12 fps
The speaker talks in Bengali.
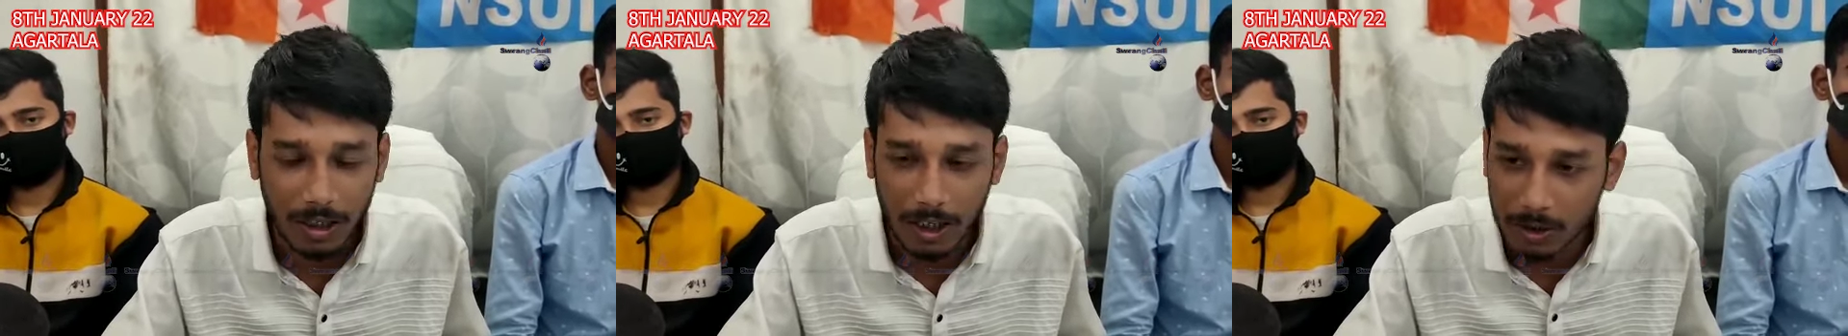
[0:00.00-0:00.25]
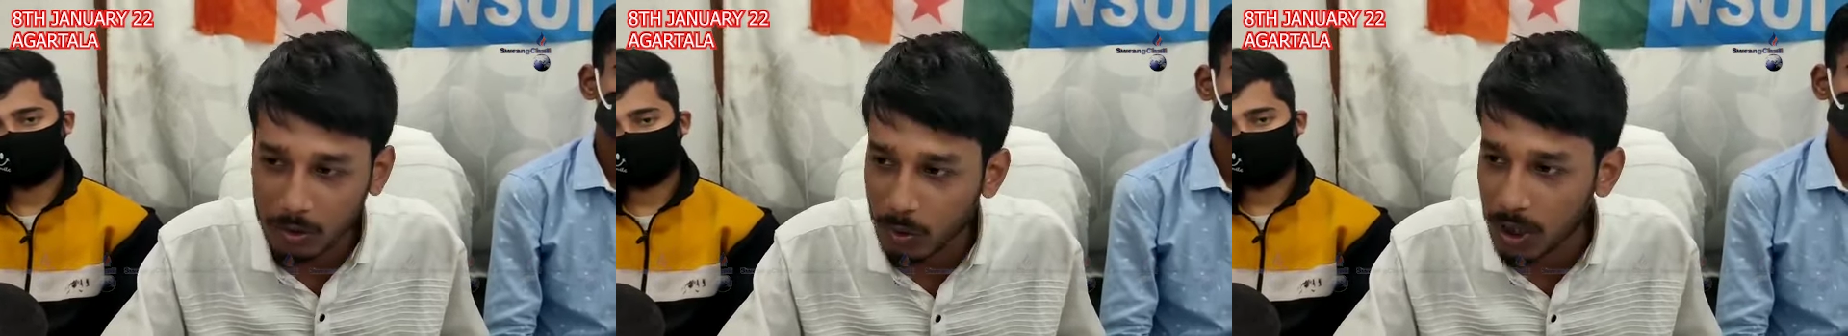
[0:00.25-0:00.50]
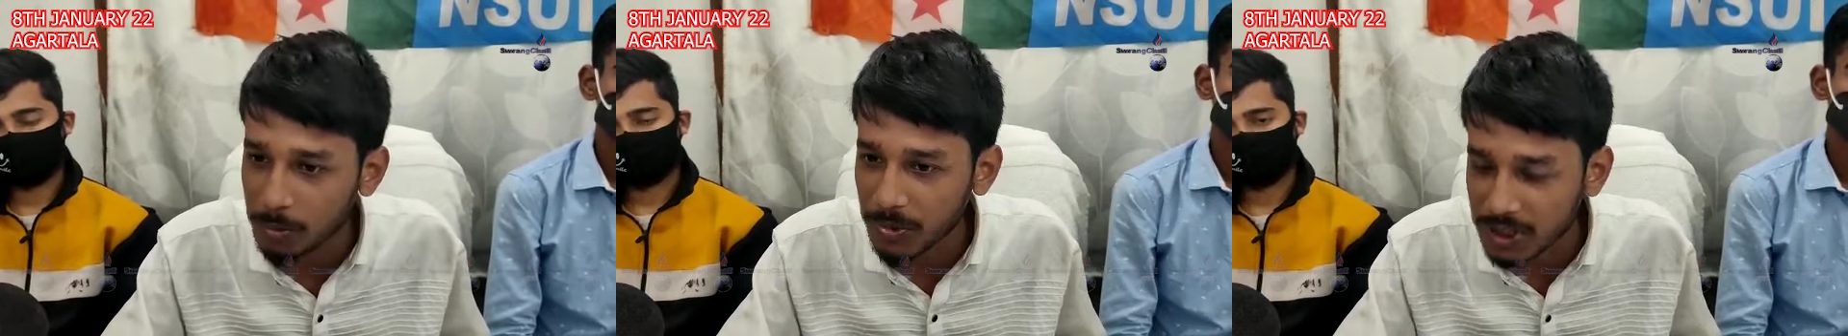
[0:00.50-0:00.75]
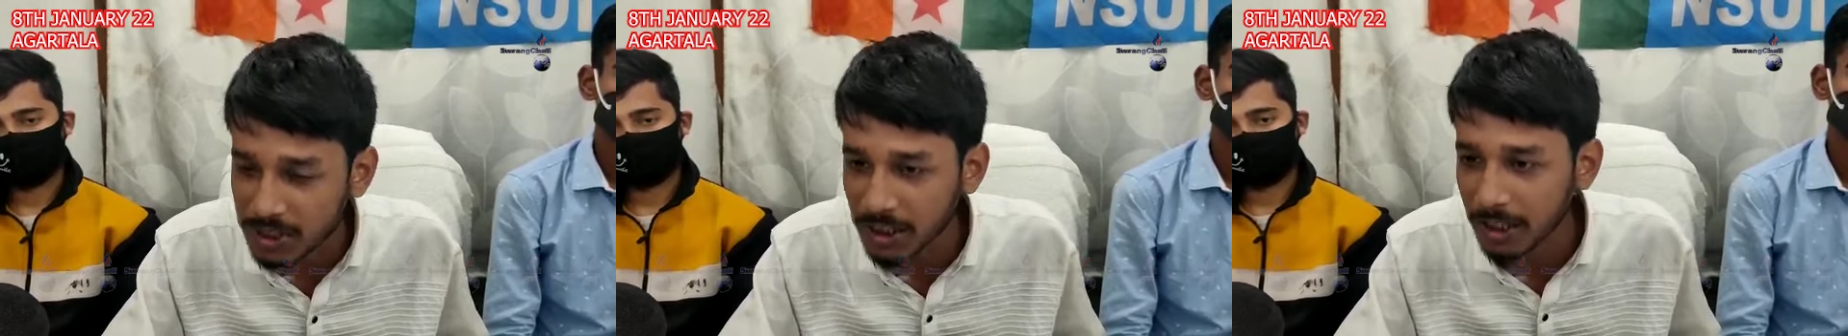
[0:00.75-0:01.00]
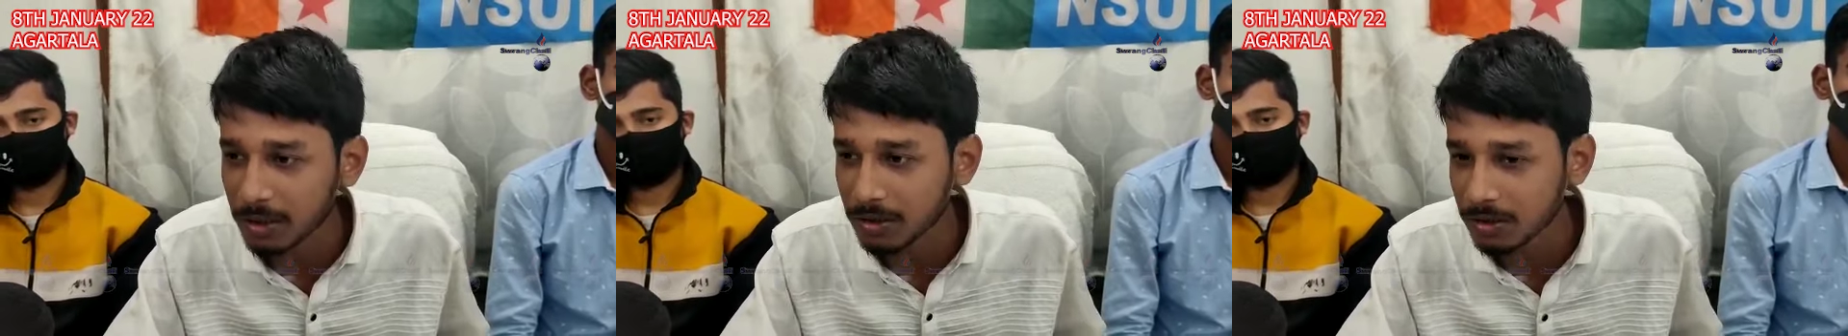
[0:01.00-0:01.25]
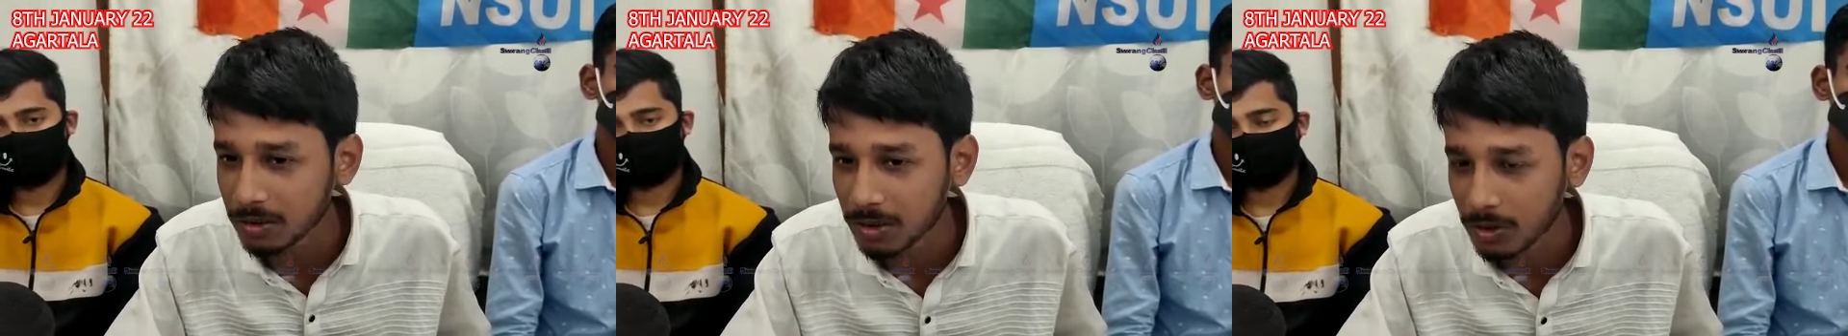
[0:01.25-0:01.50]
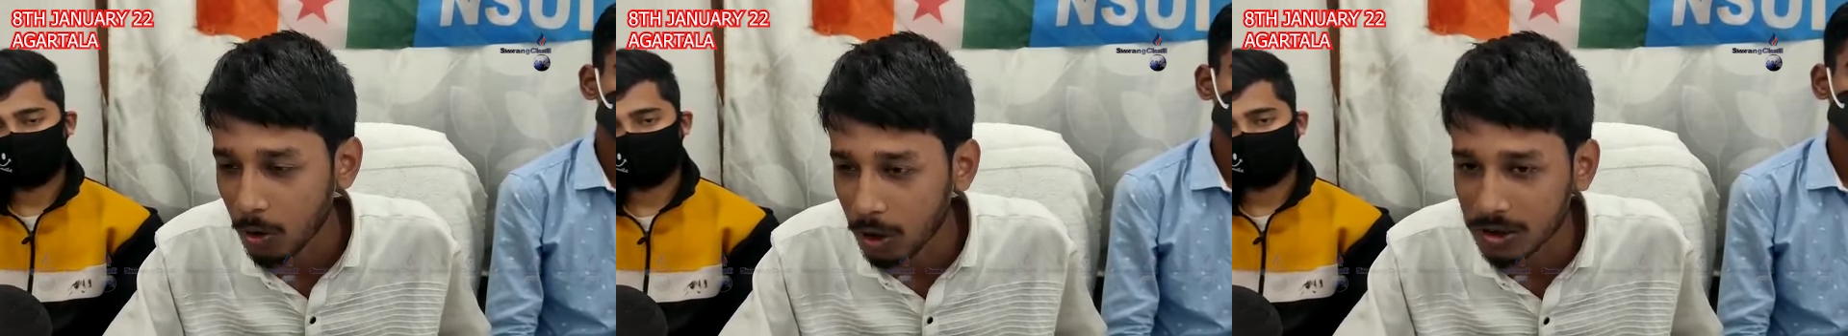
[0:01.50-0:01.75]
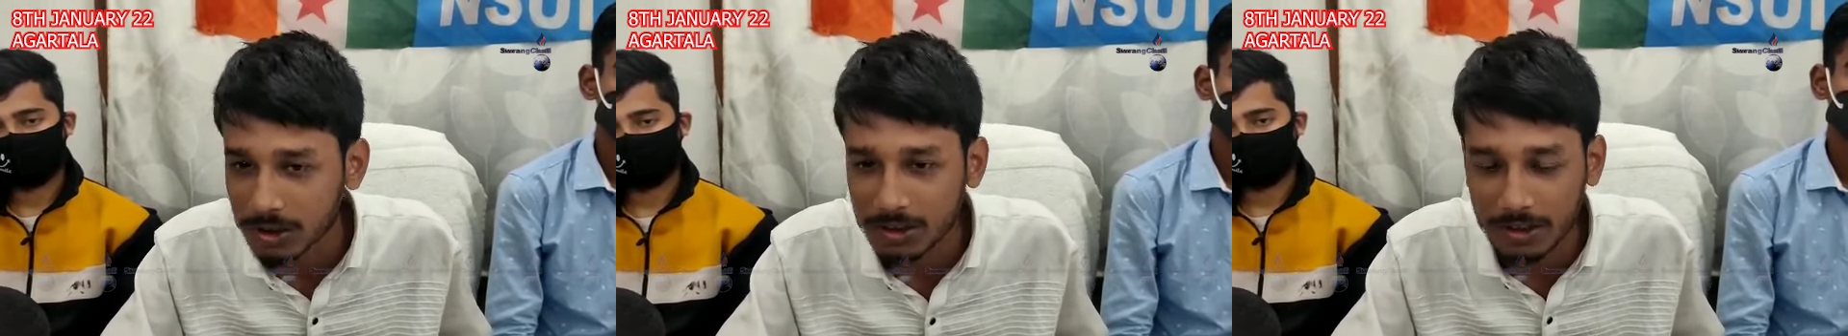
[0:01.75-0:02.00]
এনএসওয়াই প্রেসিডেন্ট
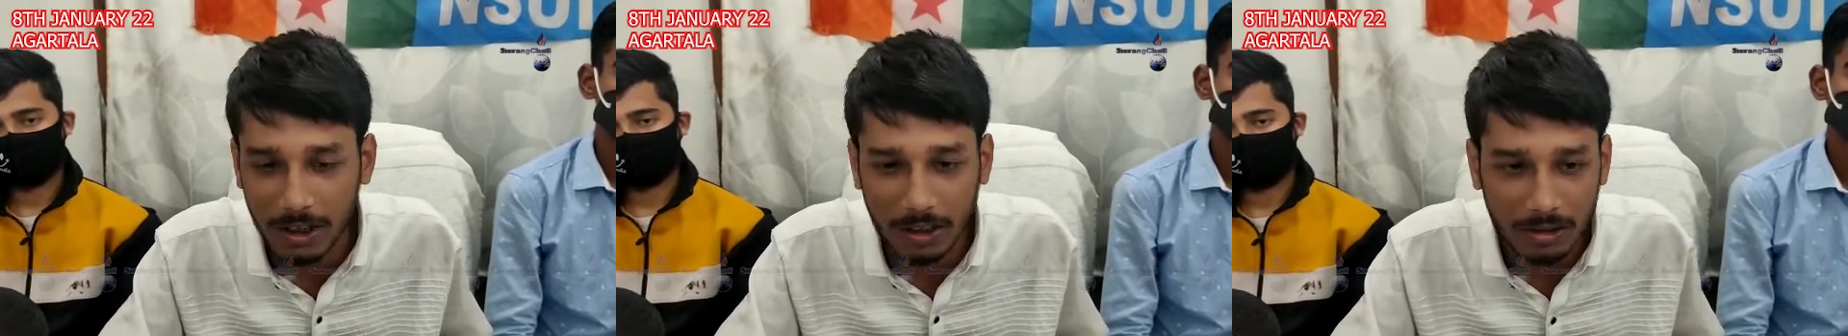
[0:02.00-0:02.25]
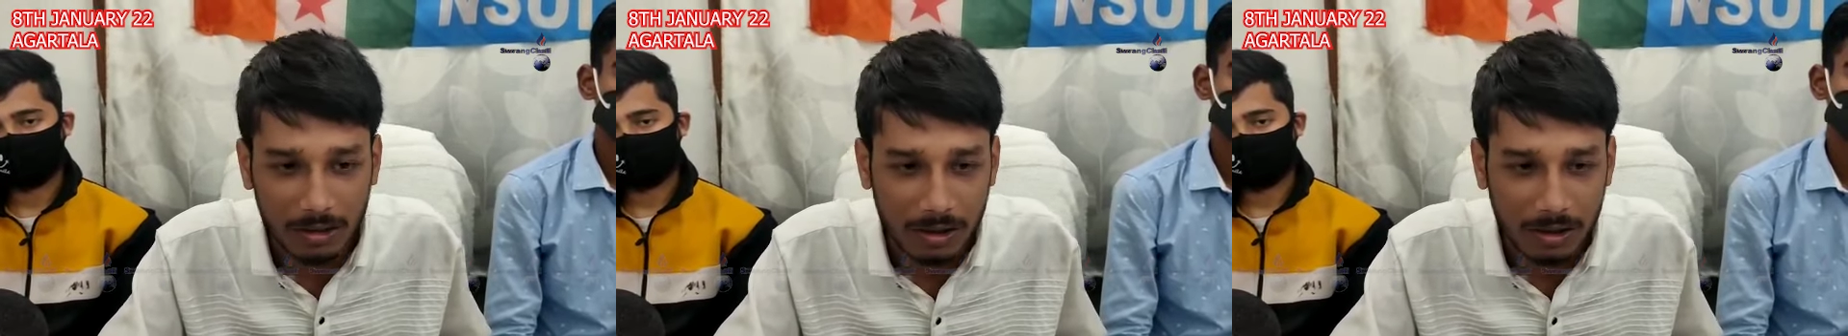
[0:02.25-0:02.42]
নর্থ ইস্টের